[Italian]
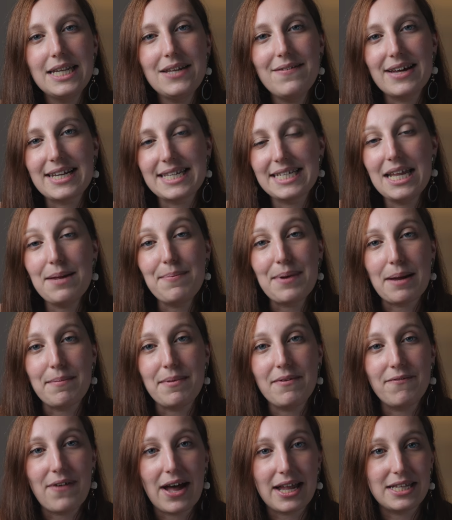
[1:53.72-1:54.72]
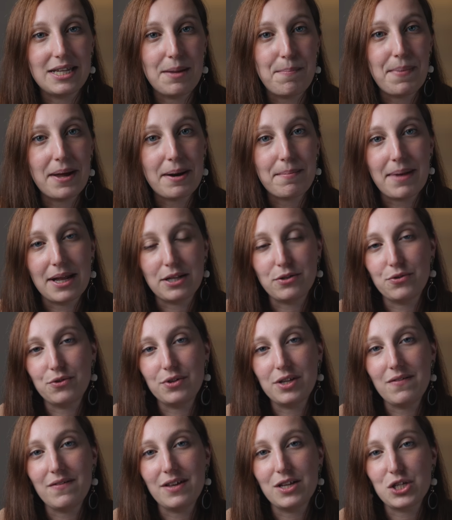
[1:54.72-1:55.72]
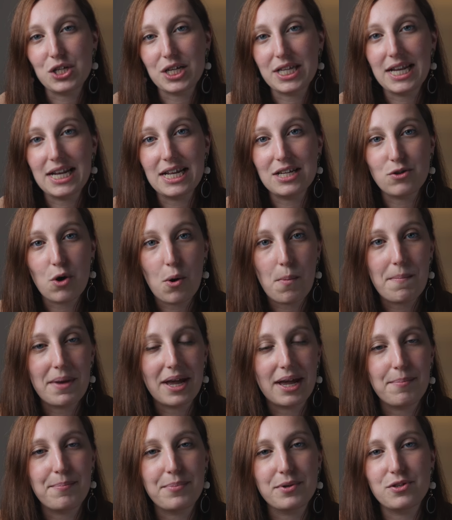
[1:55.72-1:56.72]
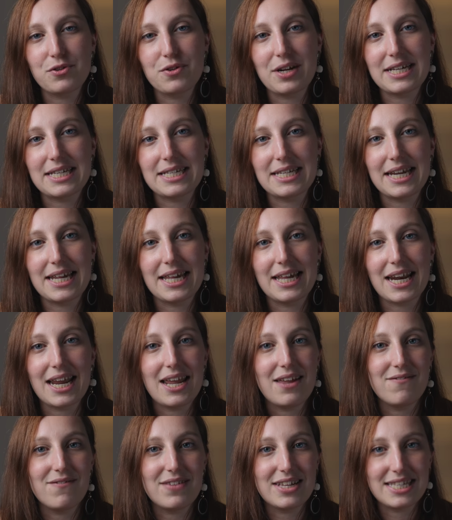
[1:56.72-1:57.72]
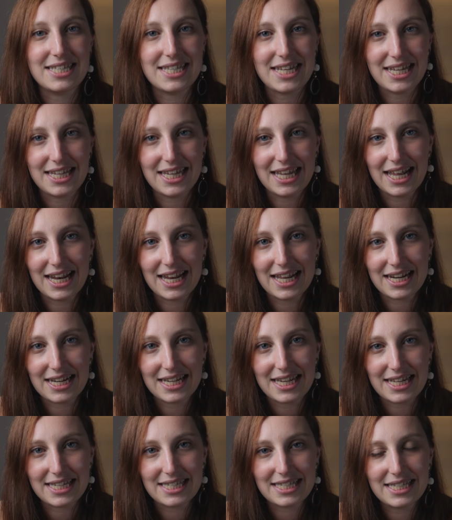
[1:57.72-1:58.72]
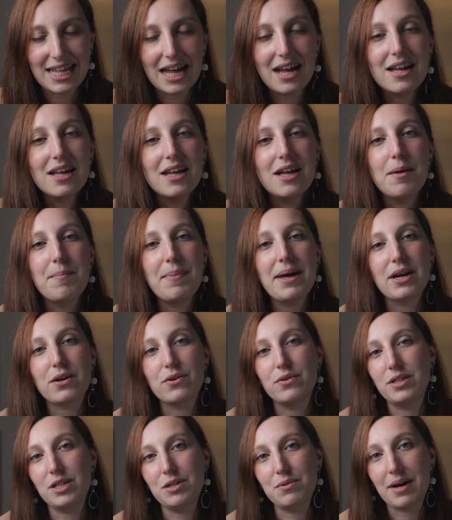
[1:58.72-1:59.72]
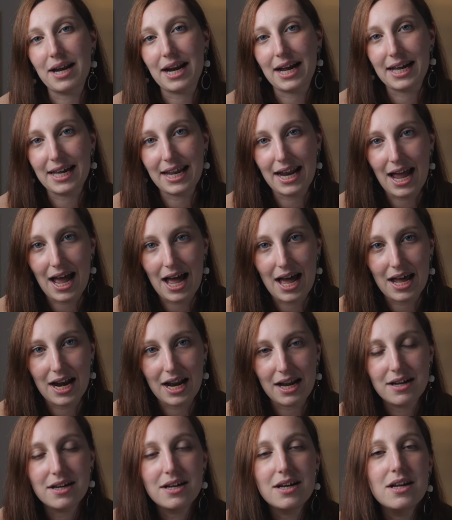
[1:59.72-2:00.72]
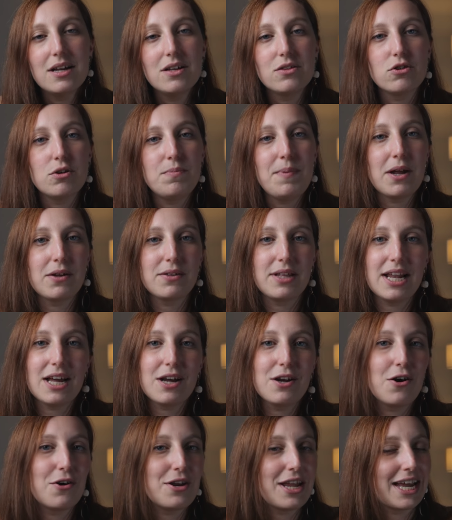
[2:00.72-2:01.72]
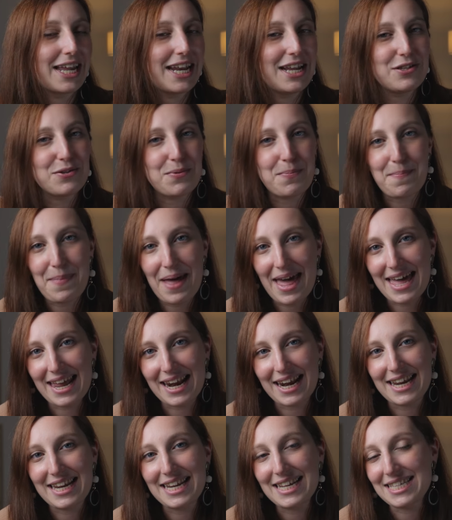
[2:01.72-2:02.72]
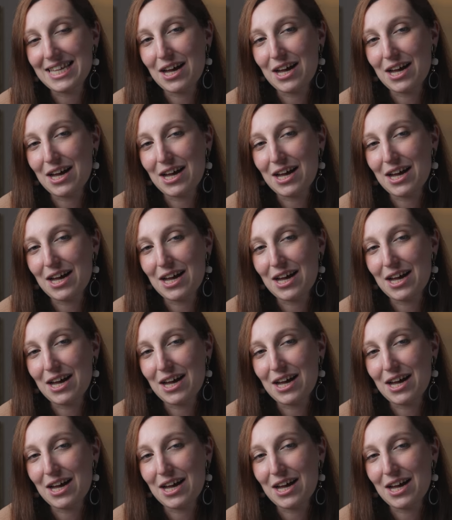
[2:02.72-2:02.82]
Diversi dei premi infatti permettono di vincere delle somme che possono essere reinvestite dall'artista per continuare a creare, sul piano della gloria Grayson Perry ne